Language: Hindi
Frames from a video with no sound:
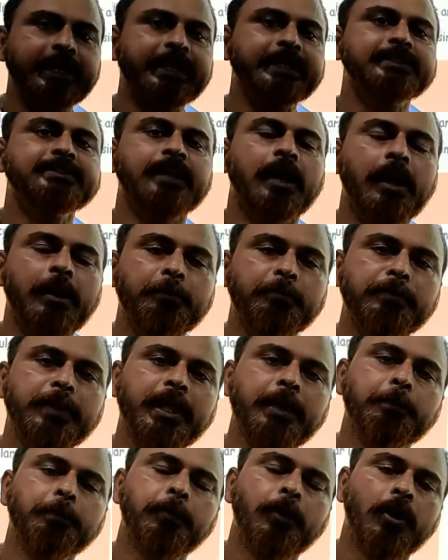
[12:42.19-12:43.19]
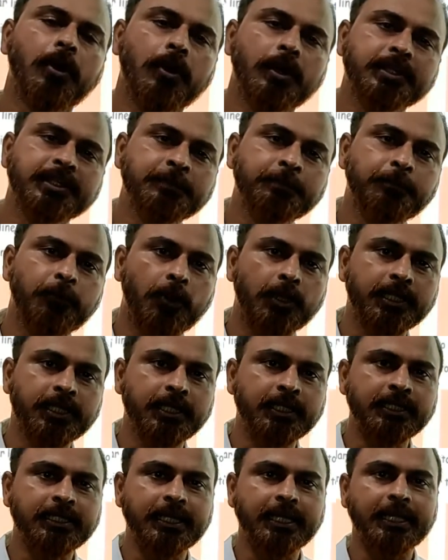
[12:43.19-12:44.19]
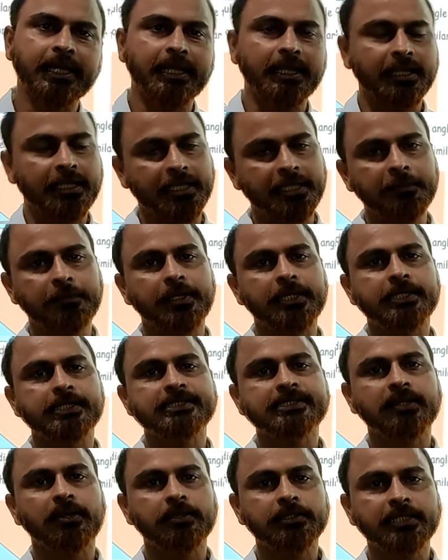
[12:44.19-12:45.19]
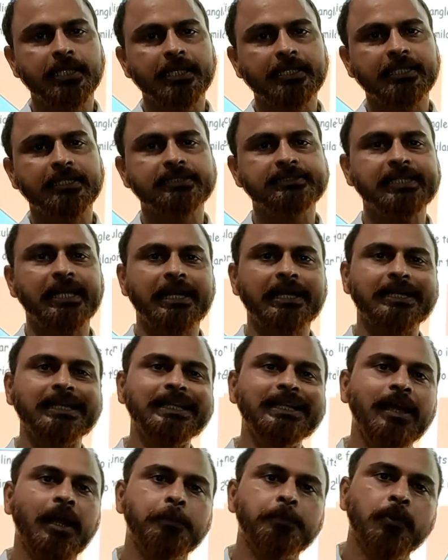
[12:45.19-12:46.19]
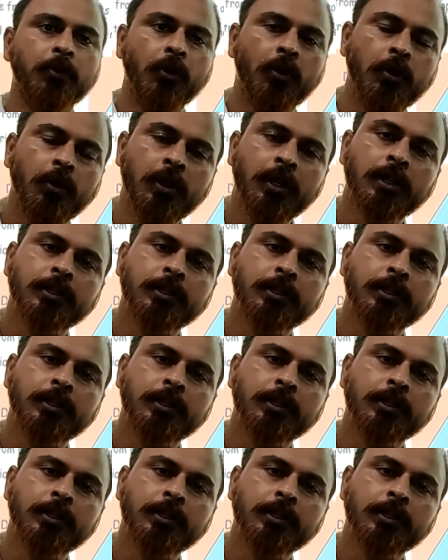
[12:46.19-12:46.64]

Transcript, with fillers: एग्ज़ाम में बहुत इंपॉर्टेंट है कई बार ऐसा होता है कि एग्जैक्टली exactly आपको